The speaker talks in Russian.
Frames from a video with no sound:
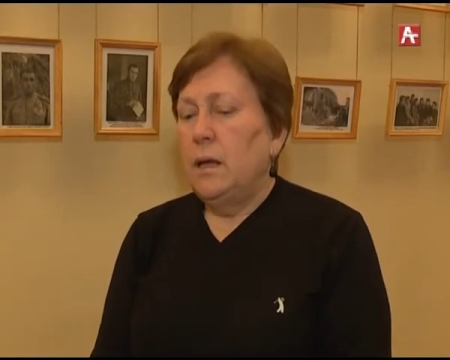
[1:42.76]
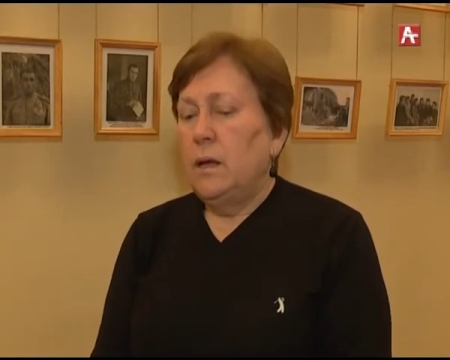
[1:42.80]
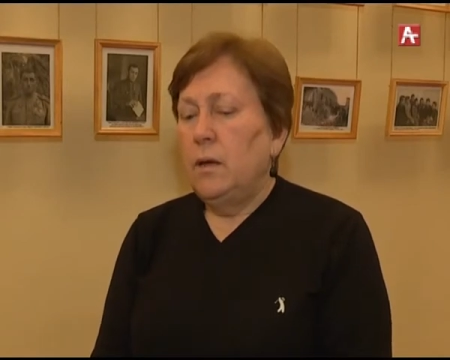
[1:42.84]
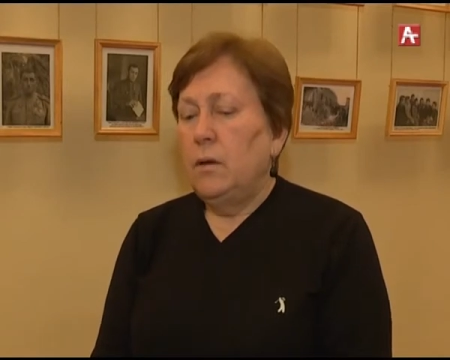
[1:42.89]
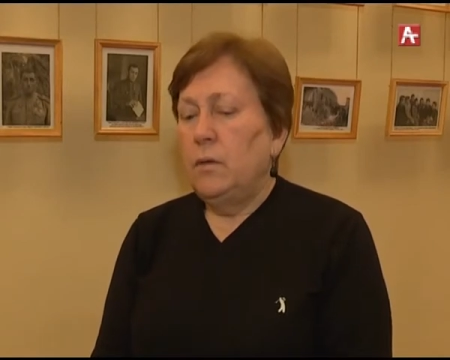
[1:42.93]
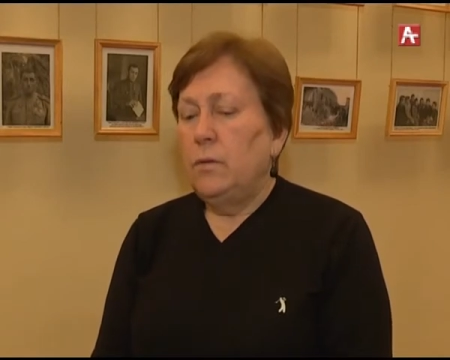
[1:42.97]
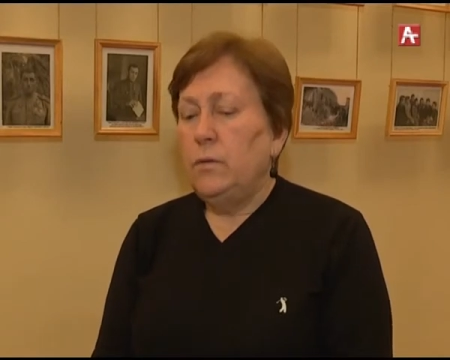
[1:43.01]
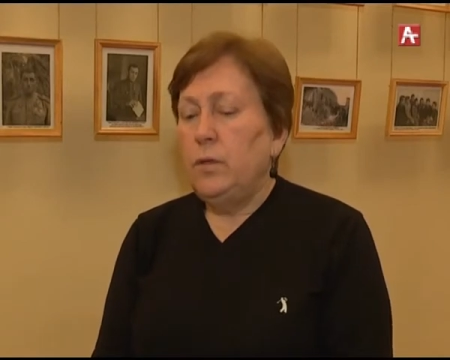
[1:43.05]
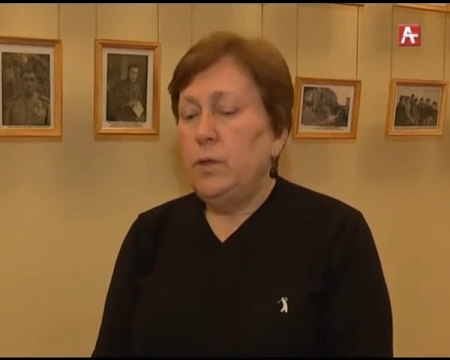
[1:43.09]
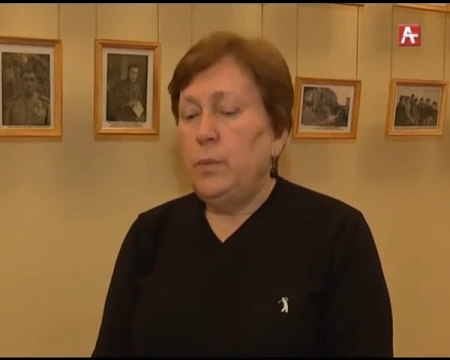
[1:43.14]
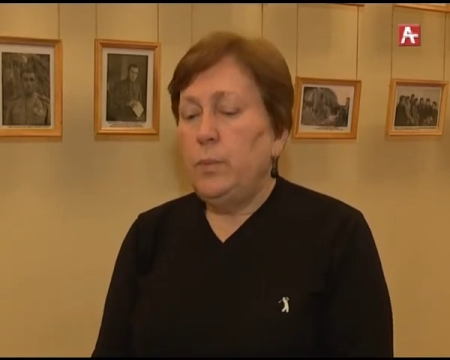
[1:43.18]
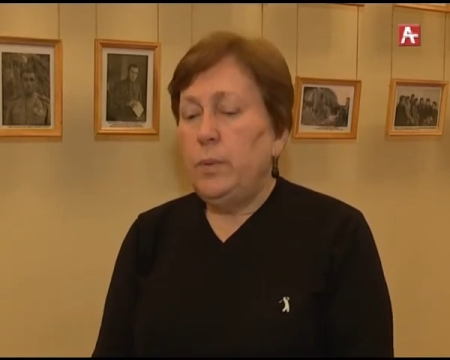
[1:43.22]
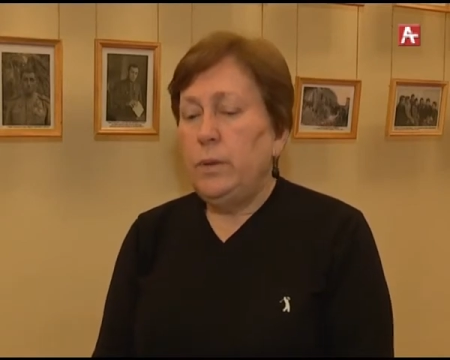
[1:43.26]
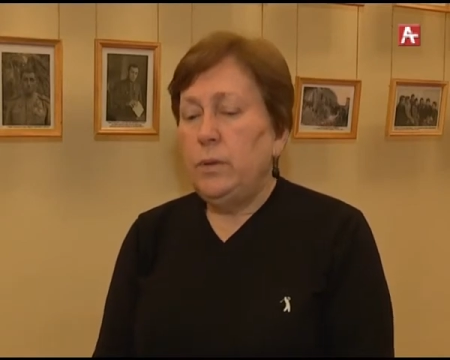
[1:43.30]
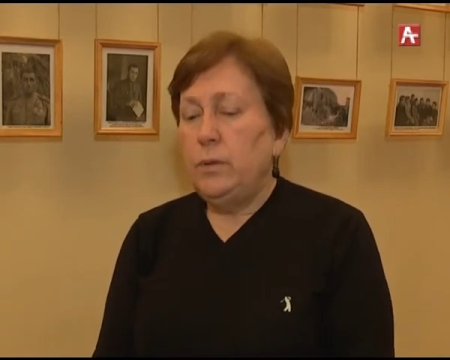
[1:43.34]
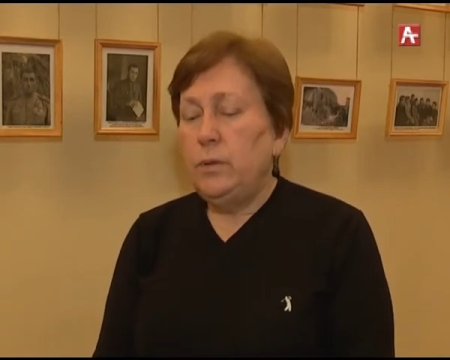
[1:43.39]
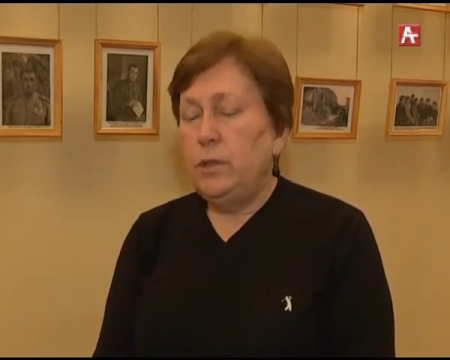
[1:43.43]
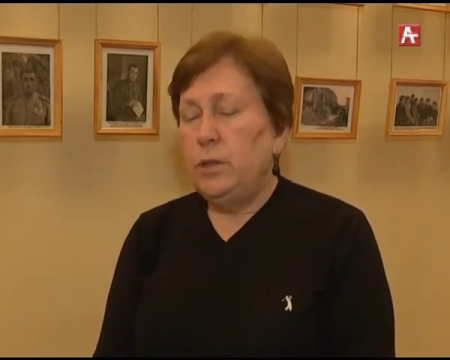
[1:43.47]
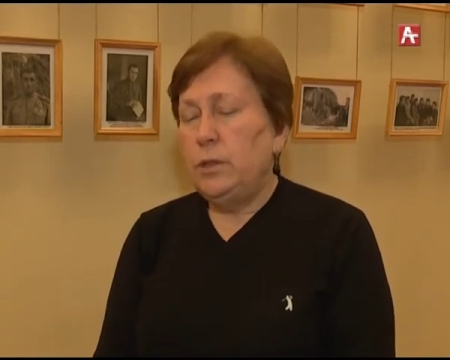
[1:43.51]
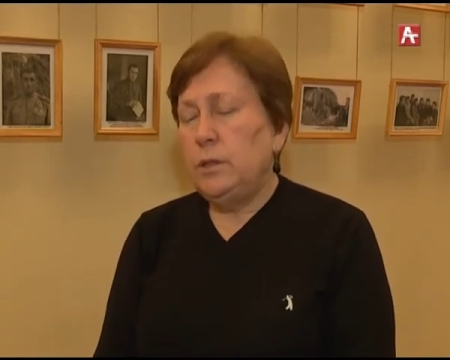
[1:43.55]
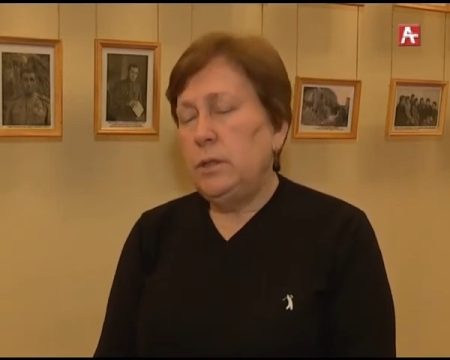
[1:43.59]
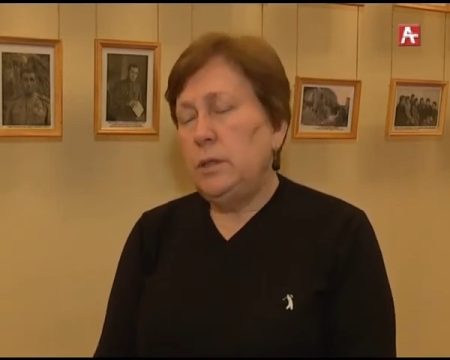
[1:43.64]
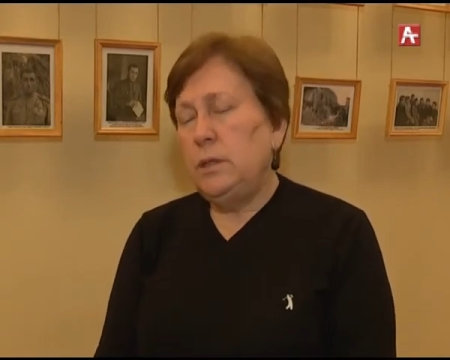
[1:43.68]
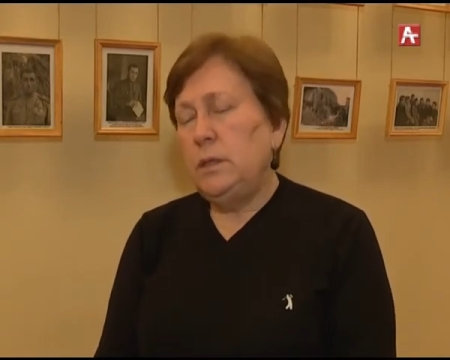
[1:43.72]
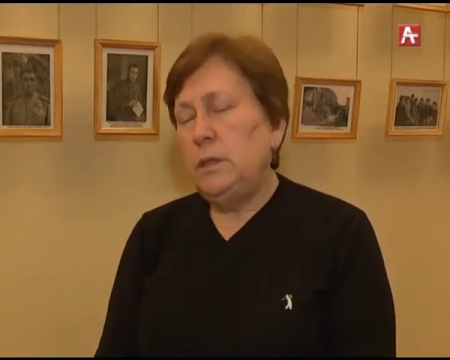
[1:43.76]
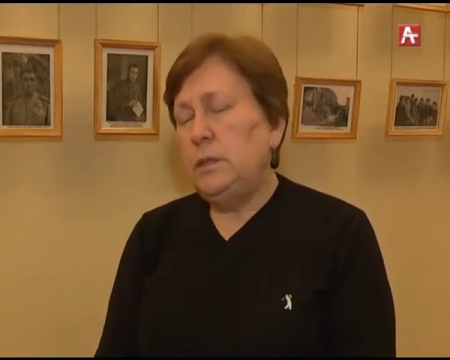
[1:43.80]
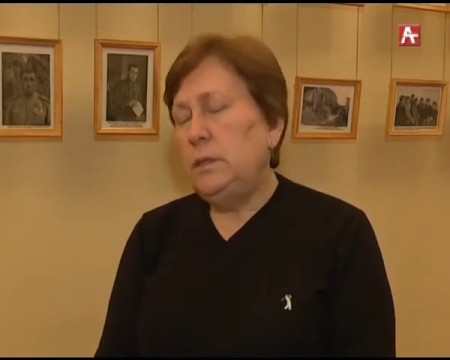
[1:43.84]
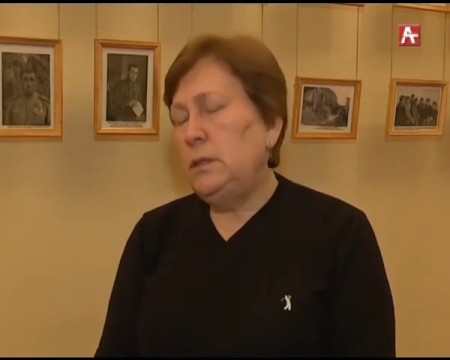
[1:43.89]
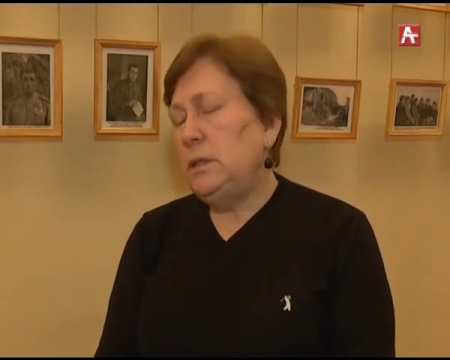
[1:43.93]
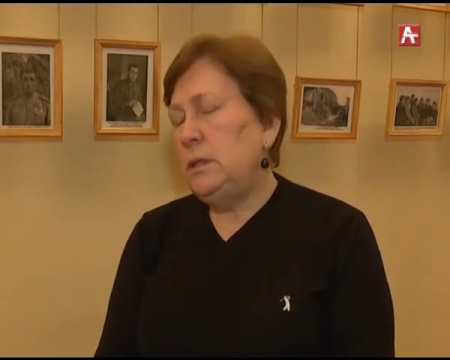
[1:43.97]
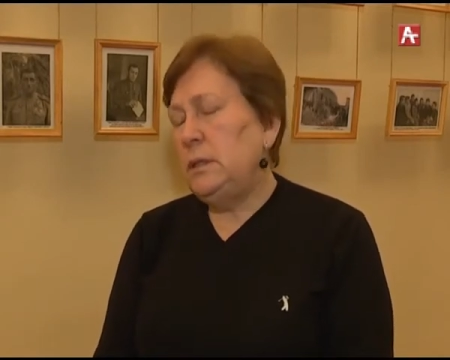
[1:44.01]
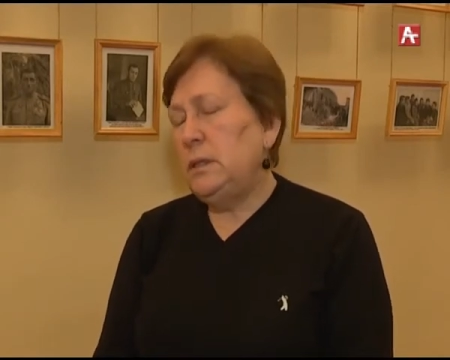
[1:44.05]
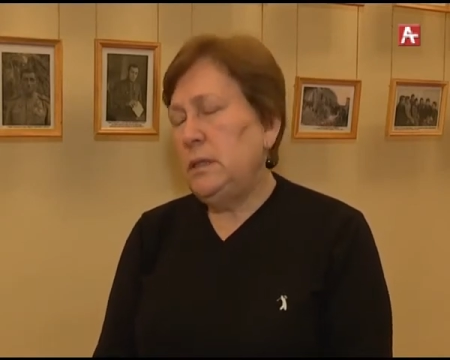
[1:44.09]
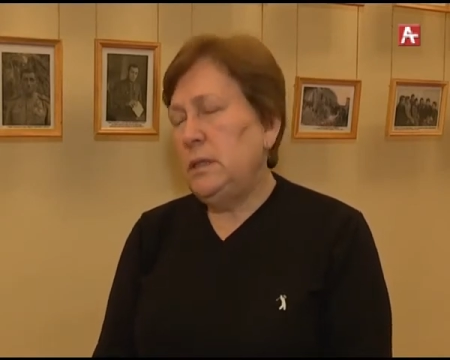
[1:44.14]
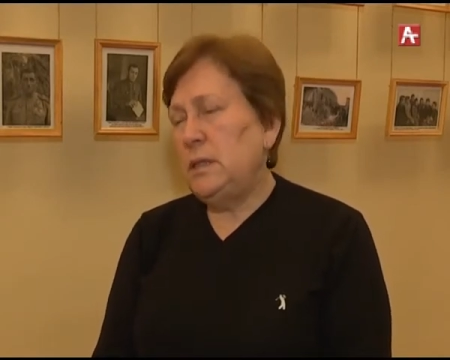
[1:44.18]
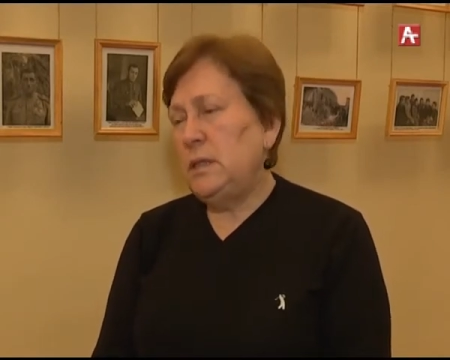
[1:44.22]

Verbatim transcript: Он не получил ни единой